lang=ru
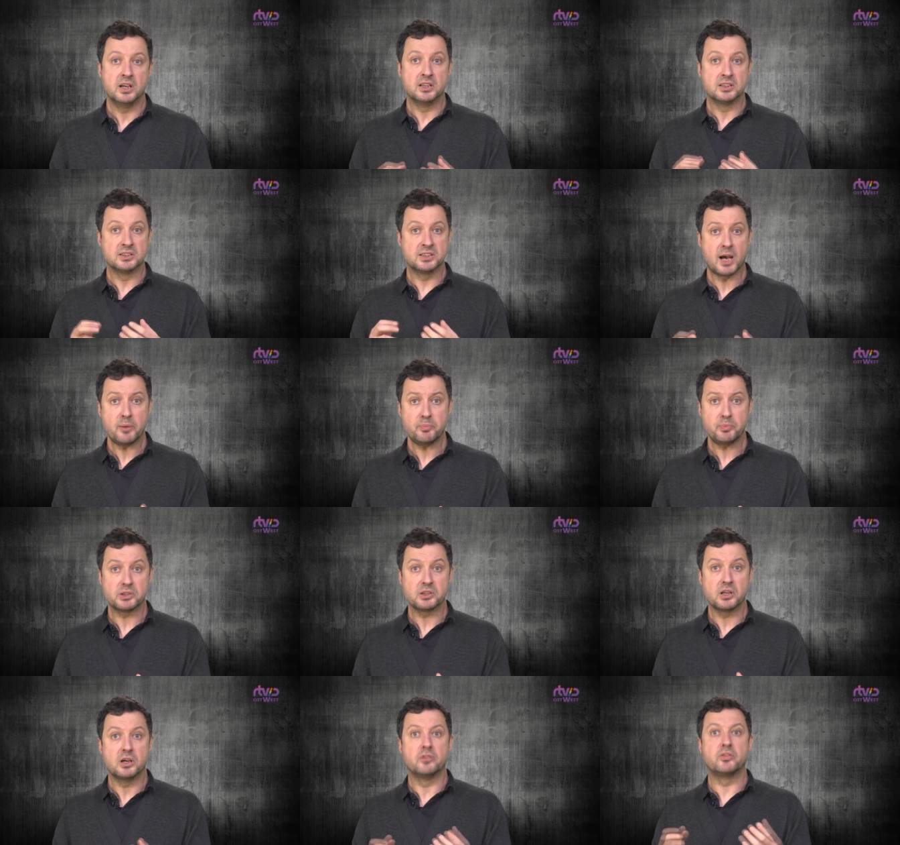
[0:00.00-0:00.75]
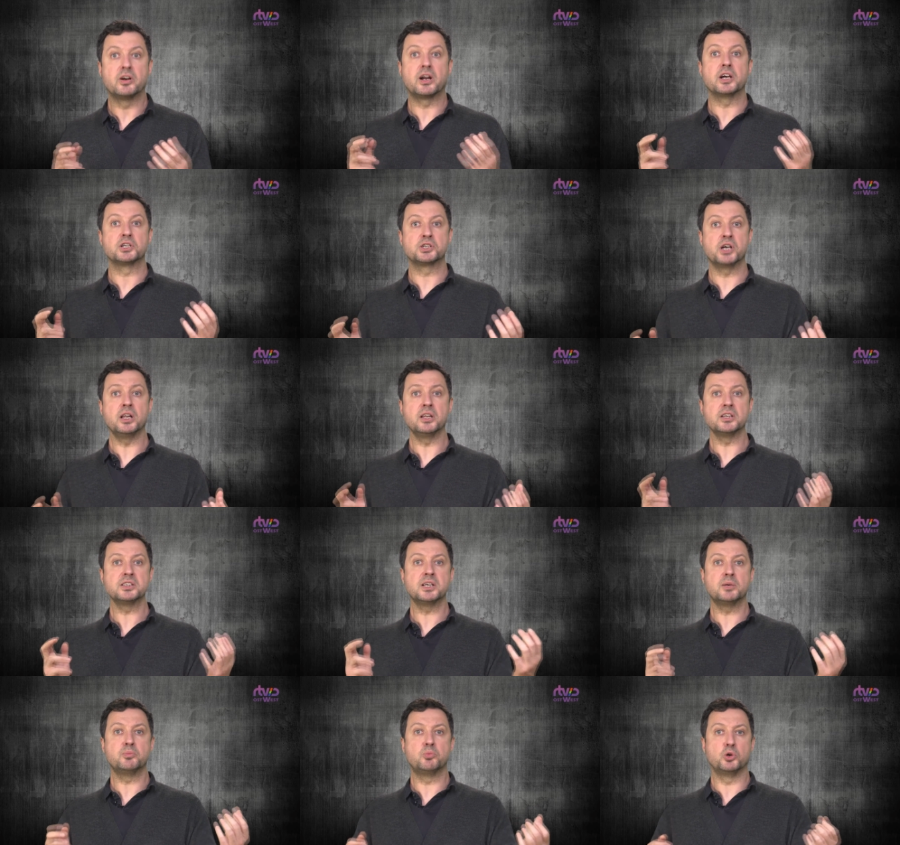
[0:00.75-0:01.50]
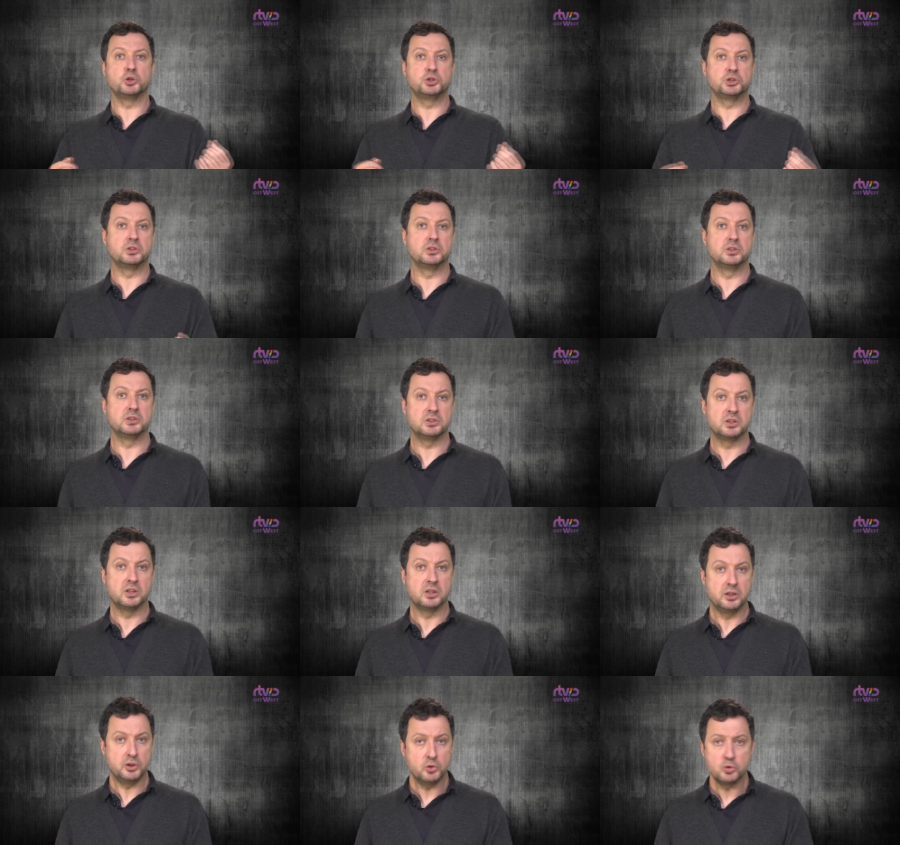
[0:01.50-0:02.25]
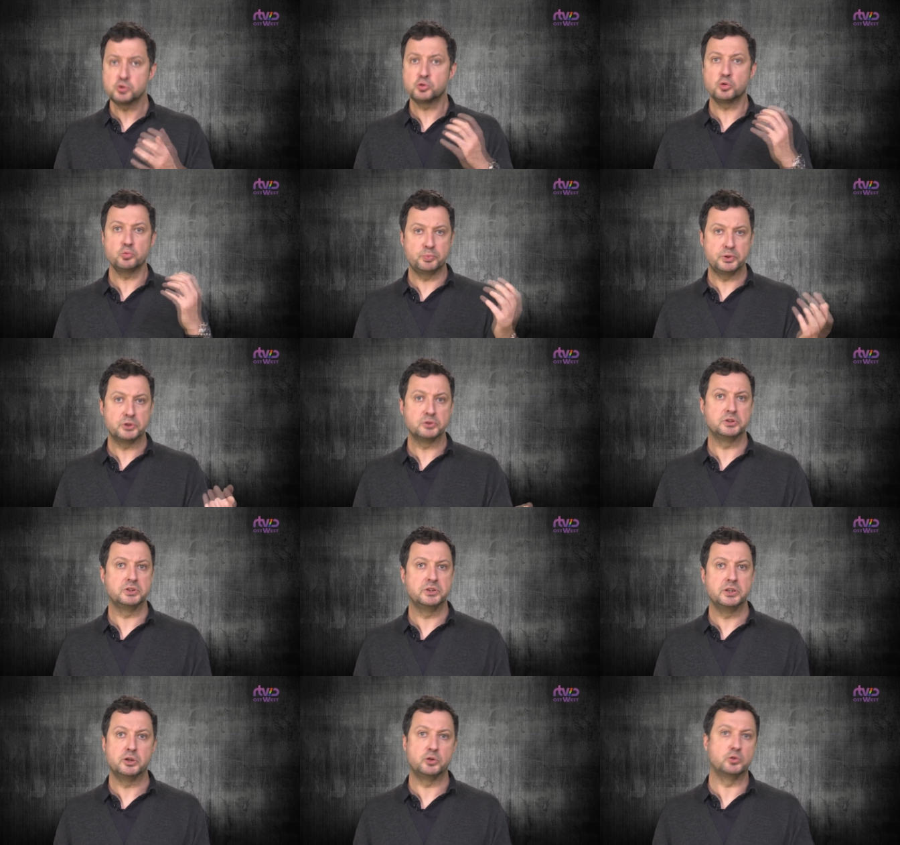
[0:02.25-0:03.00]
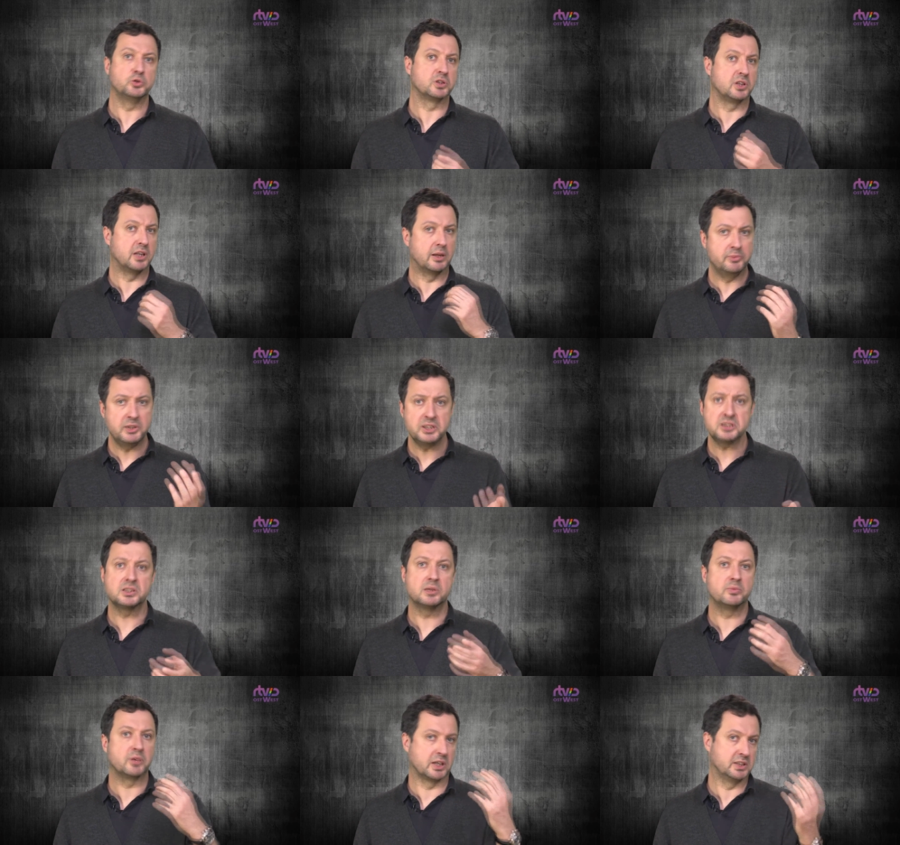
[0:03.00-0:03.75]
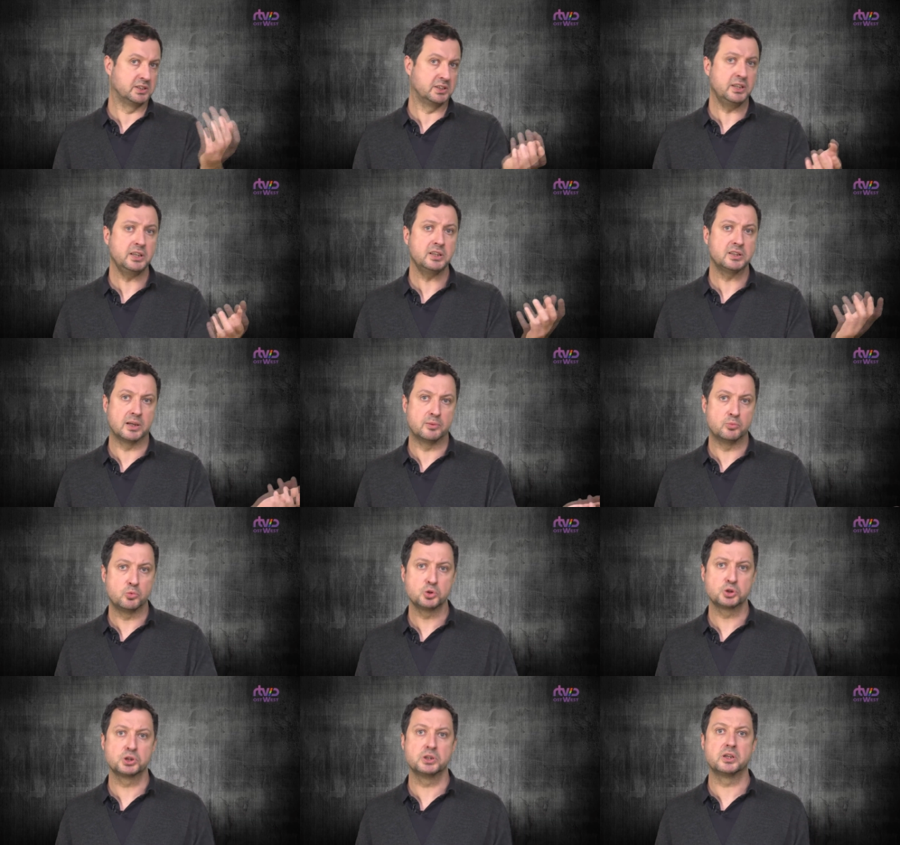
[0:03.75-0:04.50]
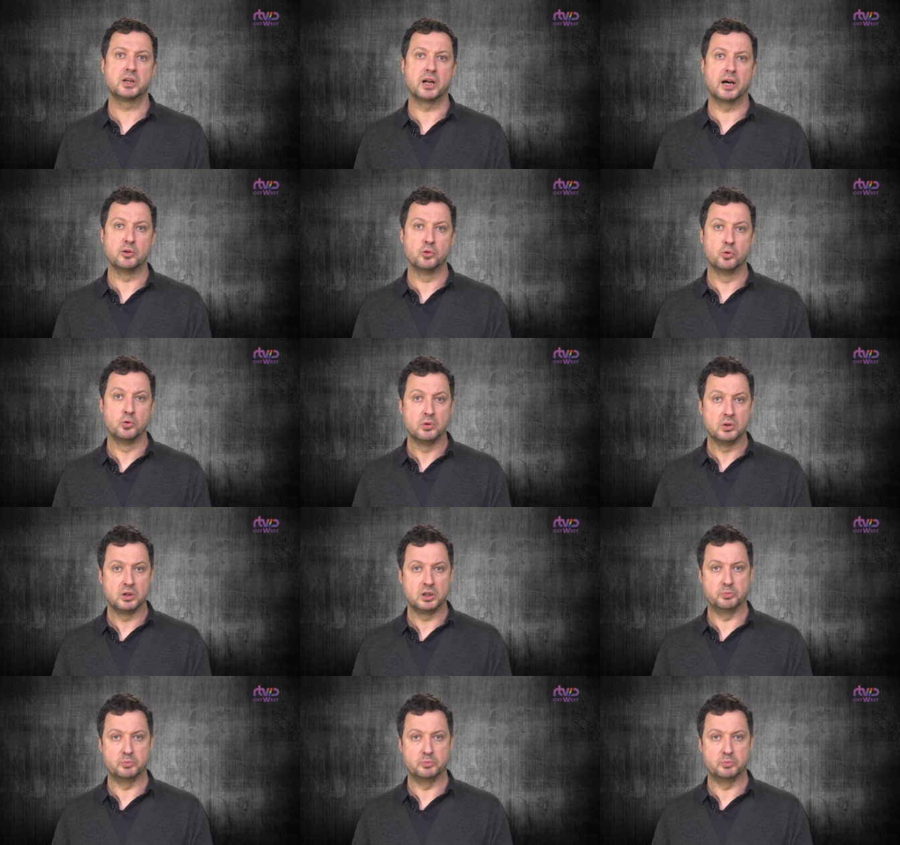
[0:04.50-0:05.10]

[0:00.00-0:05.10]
Запад выражал озабоченность и уступил Сирию исламистам, России, тому же Ирану,